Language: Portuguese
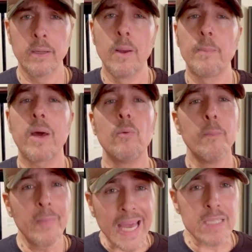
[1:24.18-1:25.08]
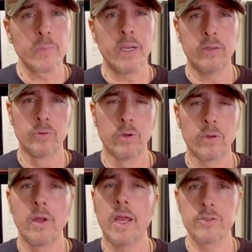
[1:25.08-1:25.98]
para um mesmo eleitor,
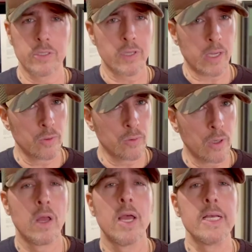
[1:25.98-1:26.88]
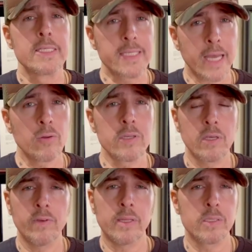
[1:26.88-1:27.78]
registrado ou não, cédulas
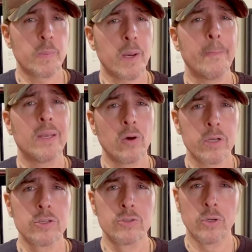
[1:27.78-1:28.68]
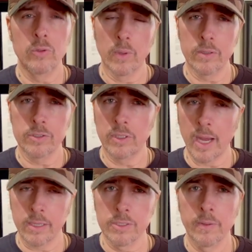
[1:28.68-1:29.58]
enviadas para menores de 18 anos de
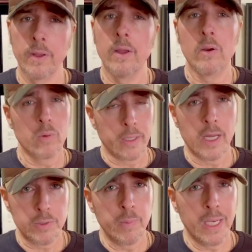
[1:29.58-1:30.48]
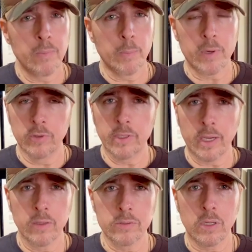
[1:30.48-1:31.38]
idade, a idade mínima para votar
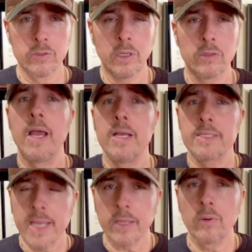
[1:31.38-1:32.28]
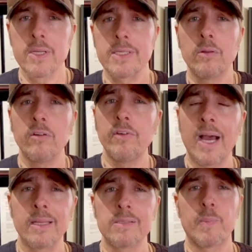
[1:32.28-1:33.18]
aqui nos Estados Unidos, cédulas sendo
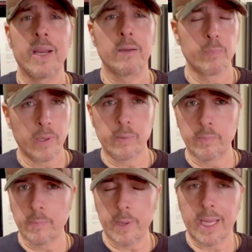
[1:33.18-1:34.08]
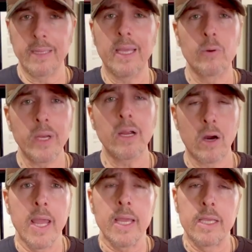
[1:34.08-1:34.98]
enviadas para, para, para quem tem green
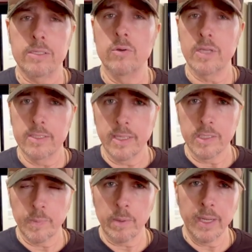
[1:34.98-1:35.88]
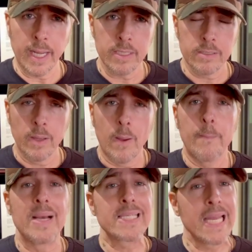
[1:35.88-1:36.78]
card, que são os residentes permanentes,
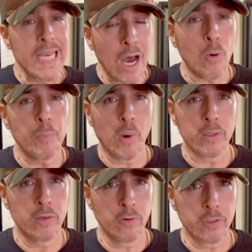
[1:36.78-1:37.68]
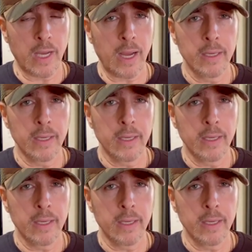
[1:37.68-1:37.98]
mas que não podem votar,